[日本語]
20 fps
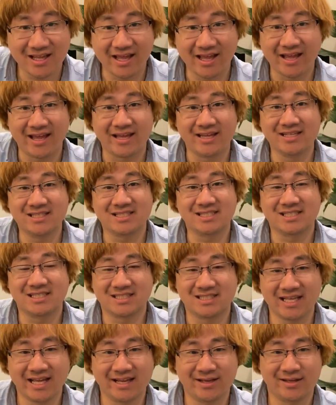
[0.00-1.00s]
えー、意識
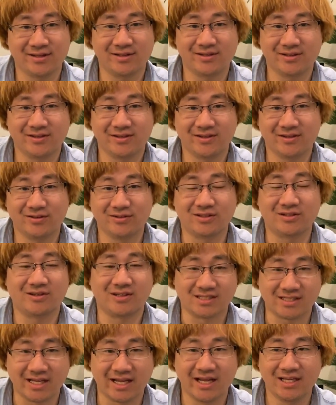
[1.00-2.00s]
して打ってく
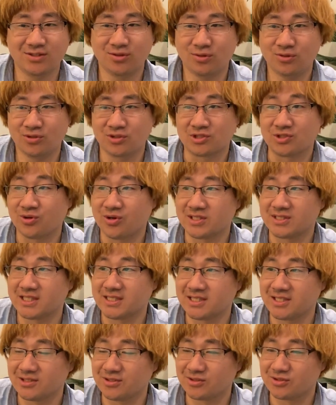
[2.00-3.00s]
ださいへそ保留消化
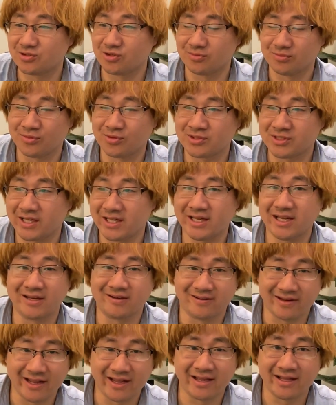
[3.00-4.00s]
させるとすごいもったいない
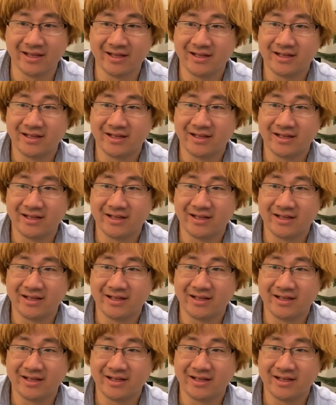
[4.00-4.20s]
ので、